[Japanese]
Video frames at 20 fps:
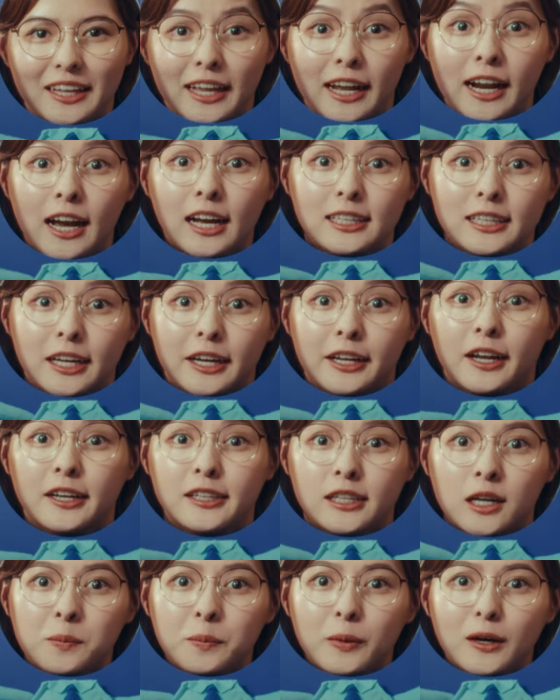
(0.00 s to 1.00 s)
なら最大
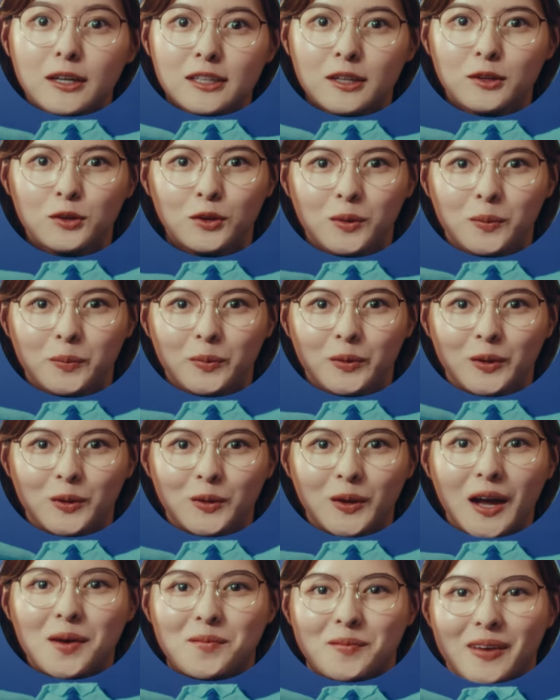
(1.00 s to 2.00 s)
3%のポイント
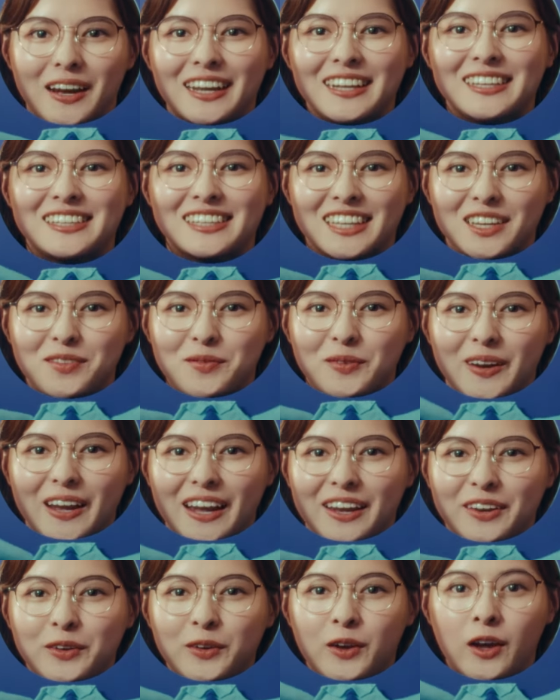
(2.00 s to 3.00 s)
が毎月もら
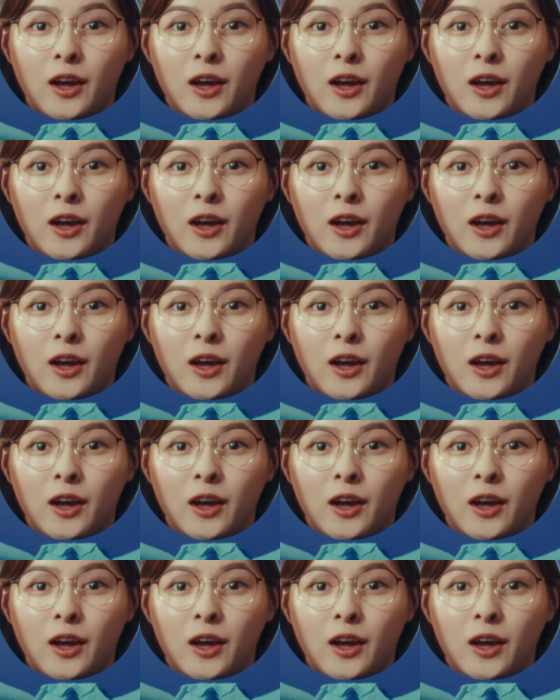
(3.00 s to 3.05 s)
える